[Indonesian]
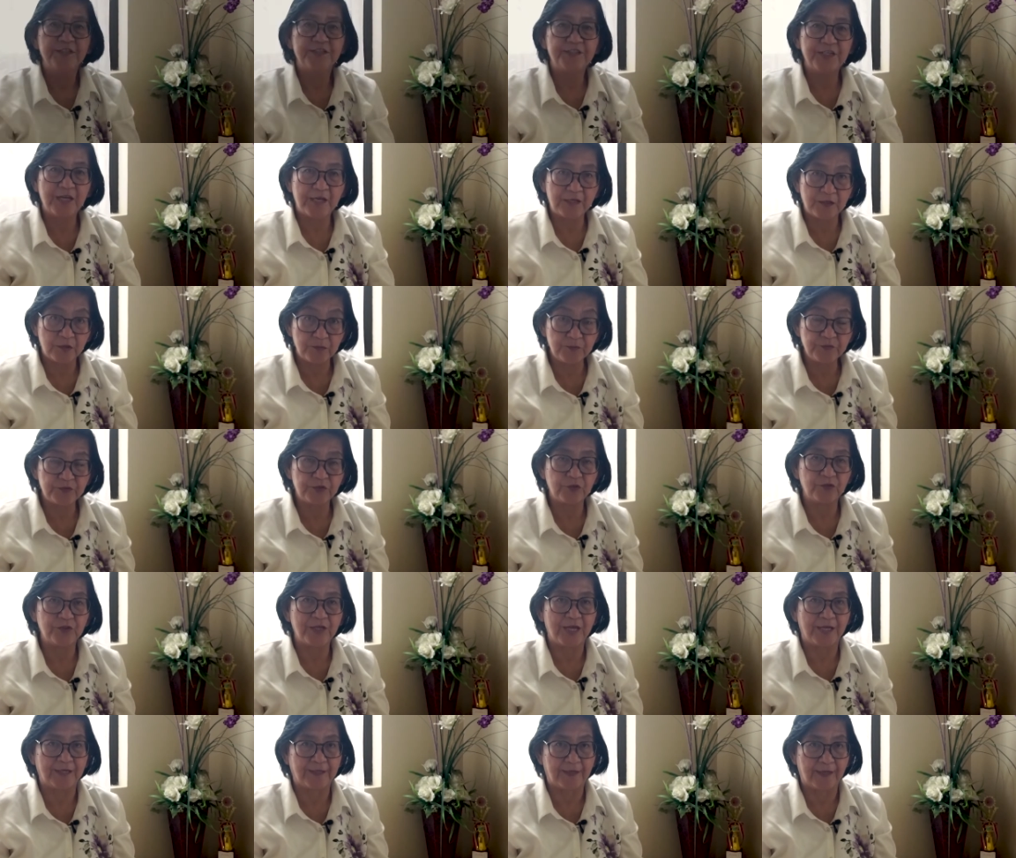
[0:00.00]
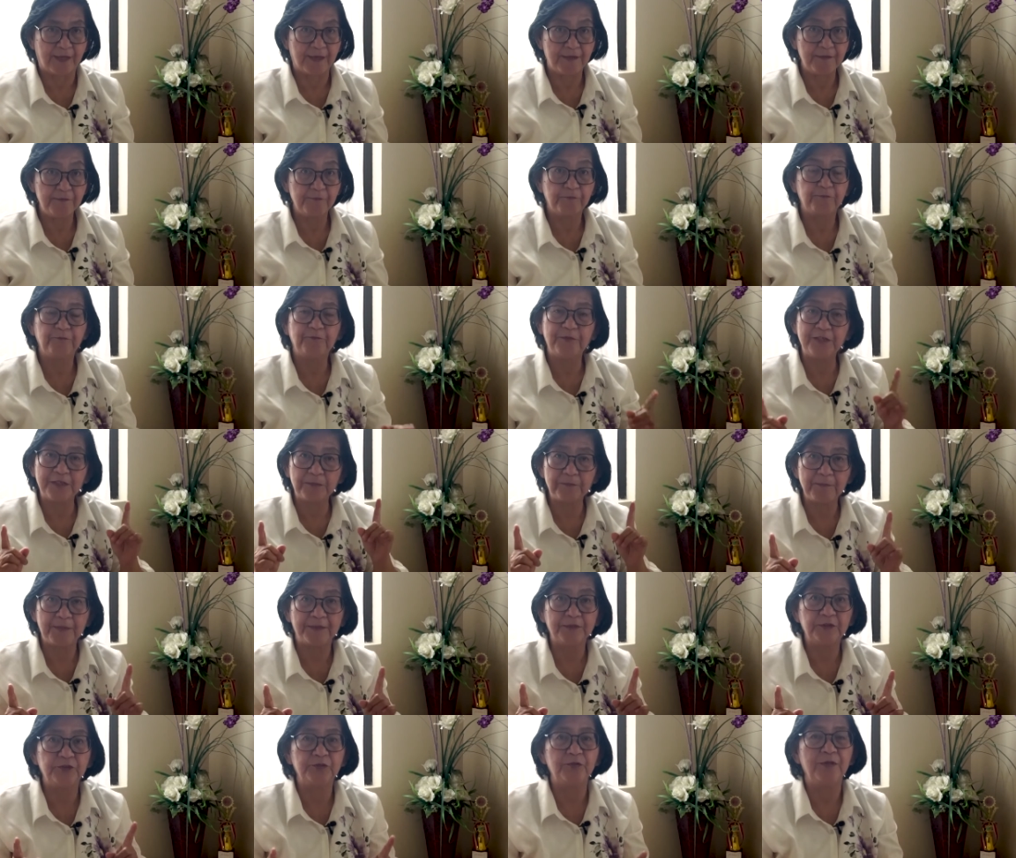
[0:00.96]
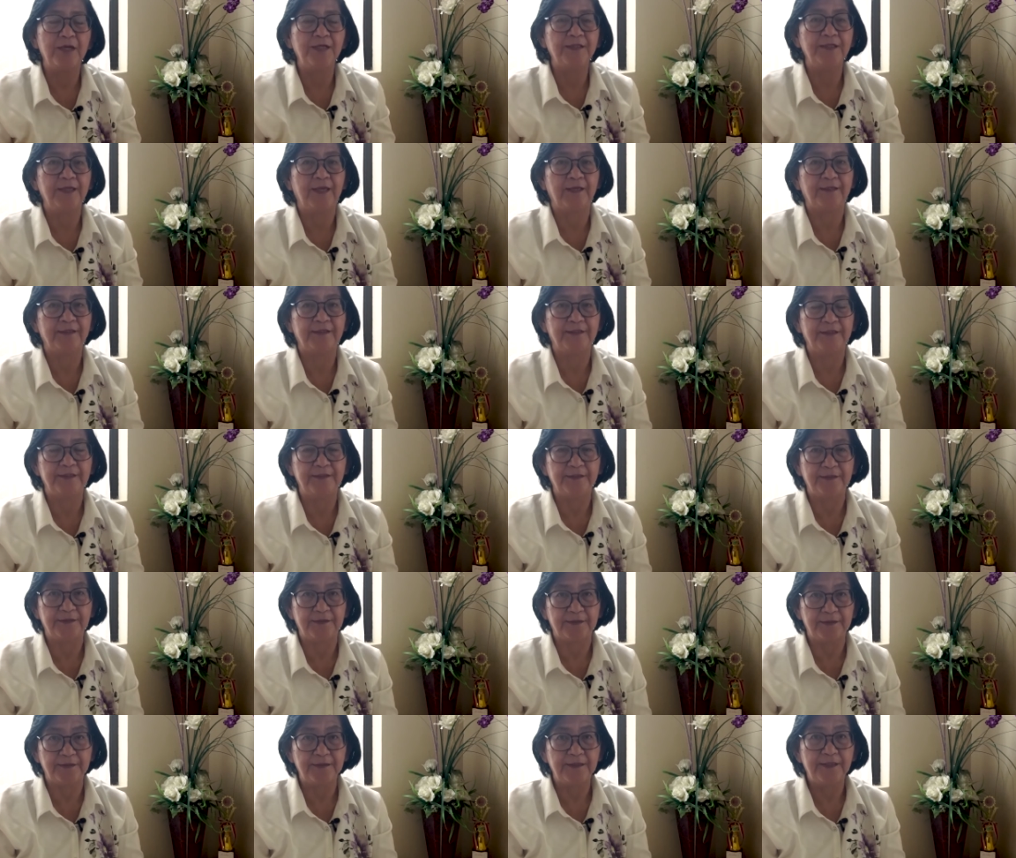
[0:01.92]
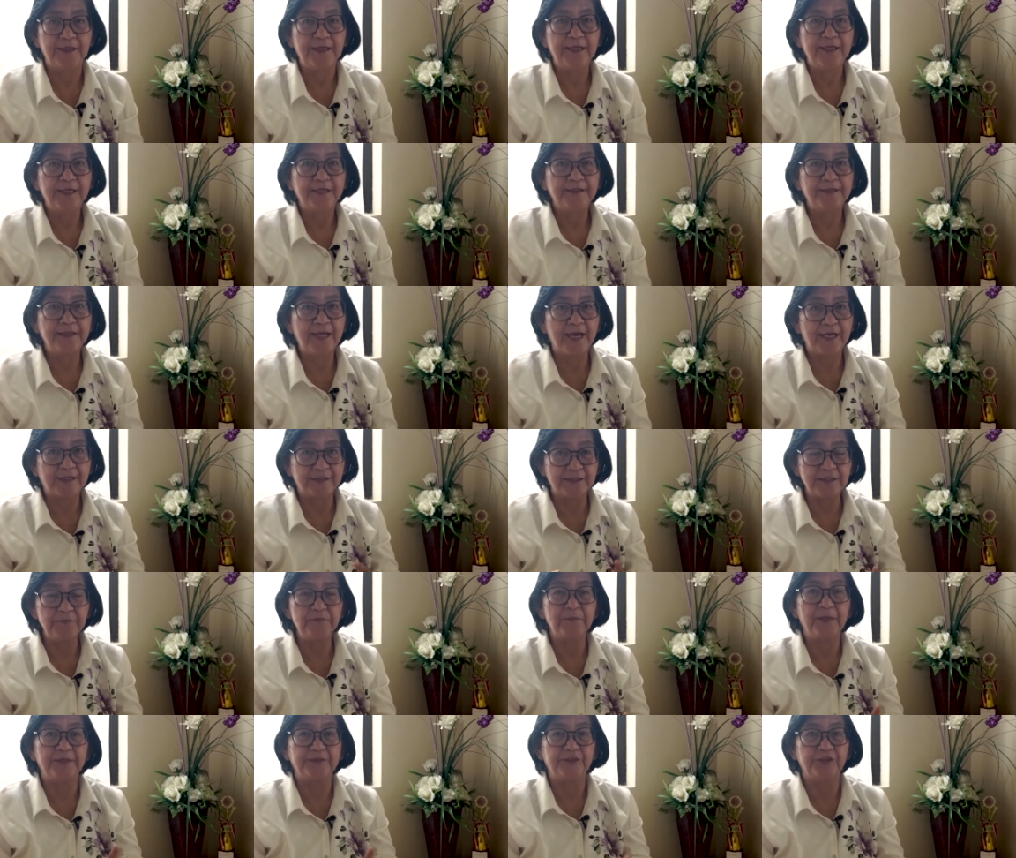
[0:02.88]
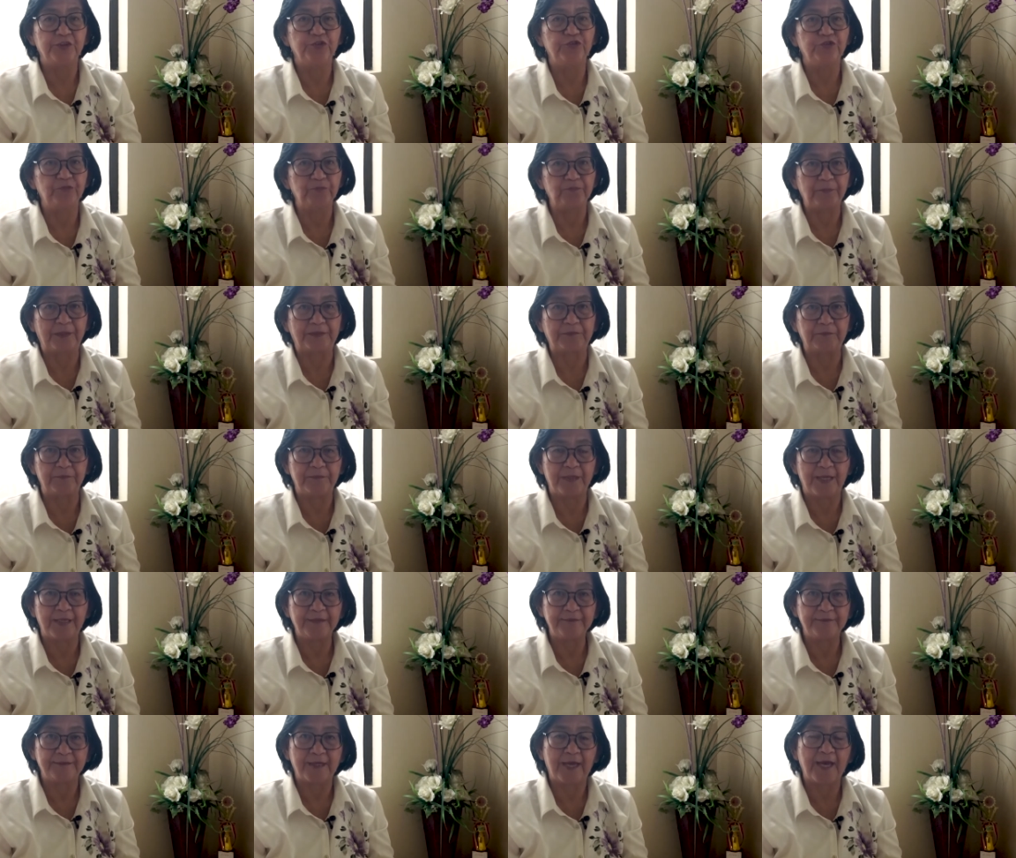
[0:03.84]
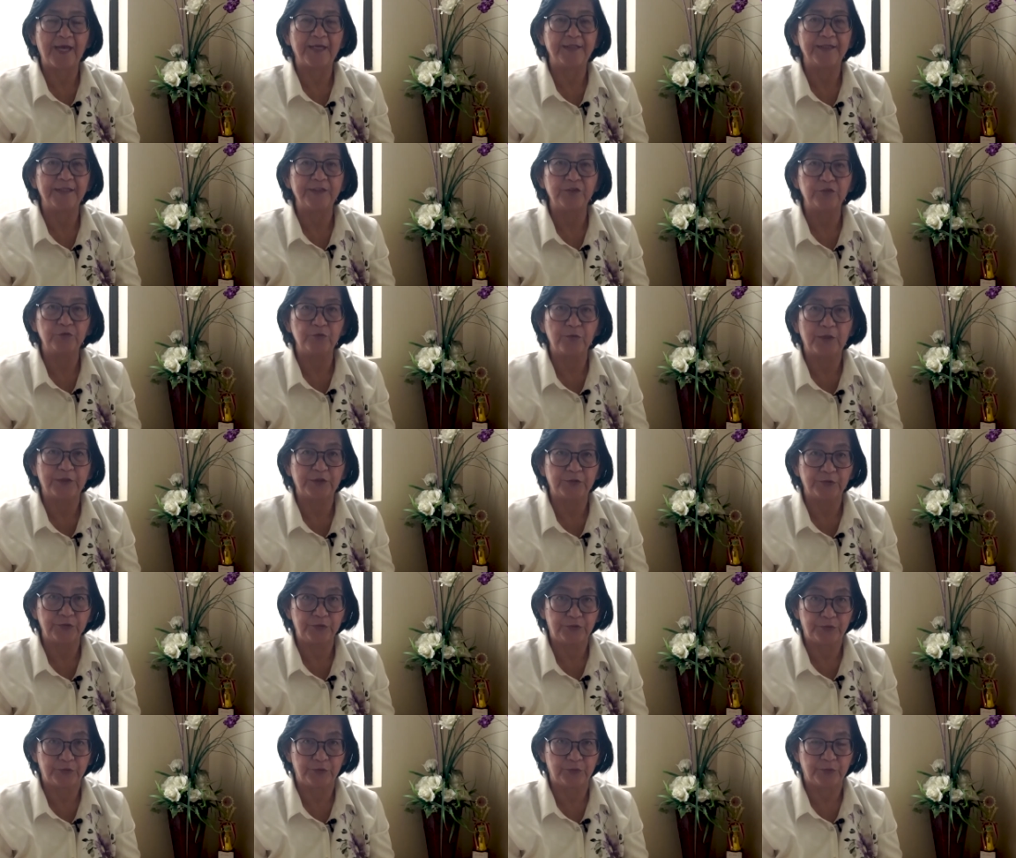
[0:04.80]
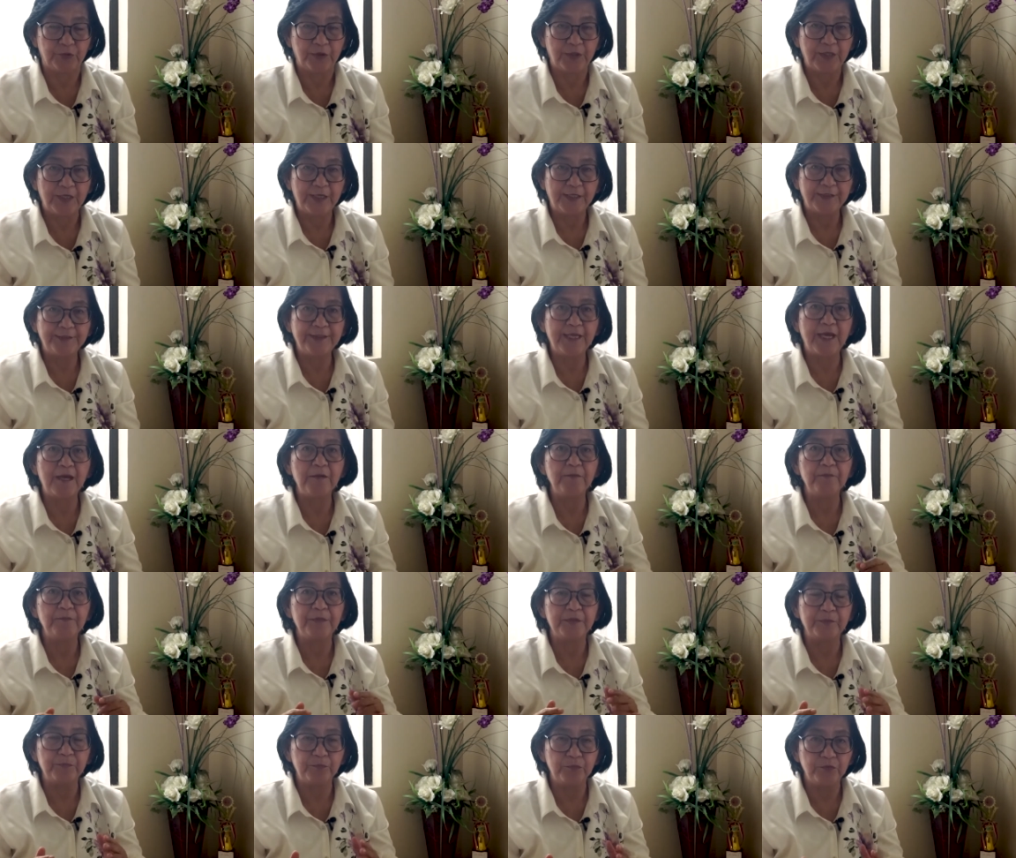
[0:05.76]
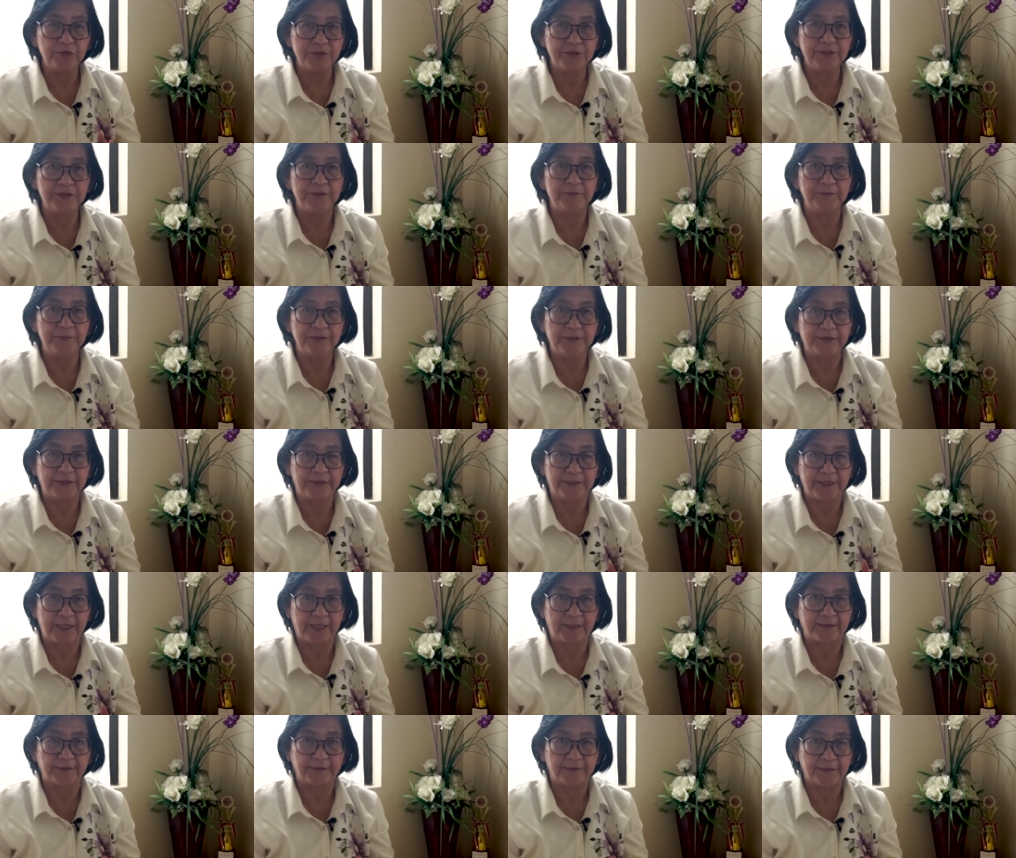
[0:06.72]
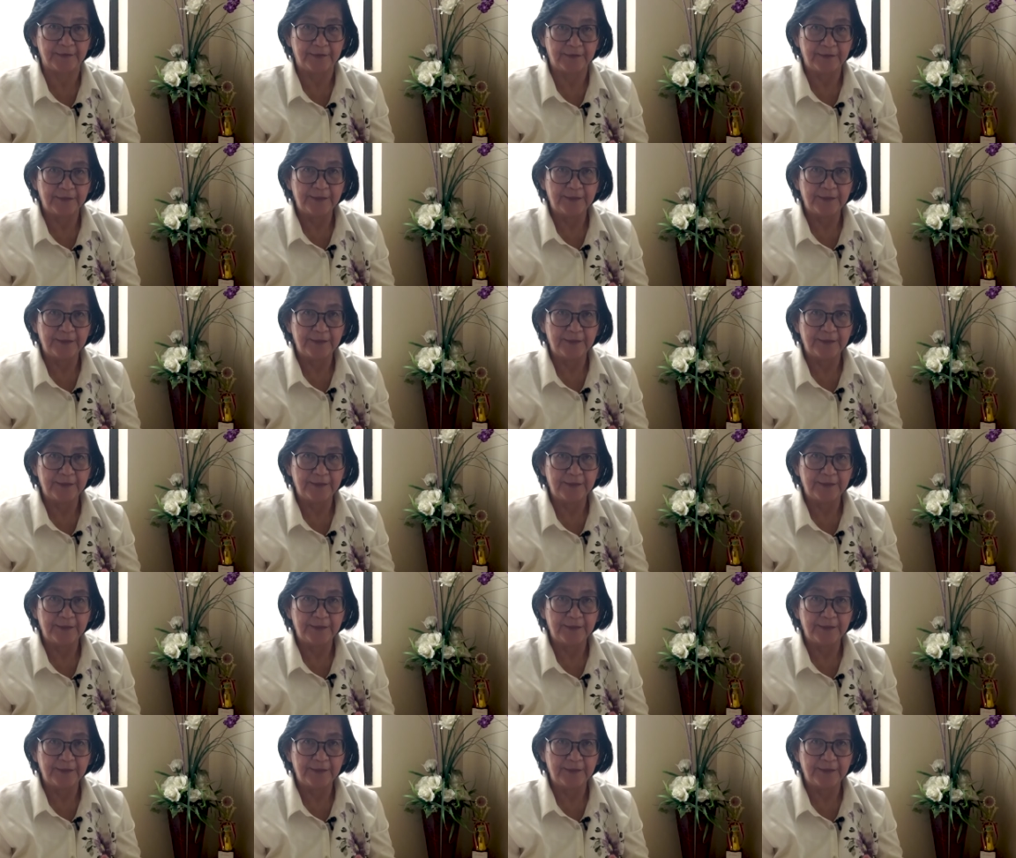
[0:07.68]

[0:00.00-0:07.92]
Shalom saudara, firman Tuhan hari ini dari Matius 14 ayat 27 yang berbunyi demikian.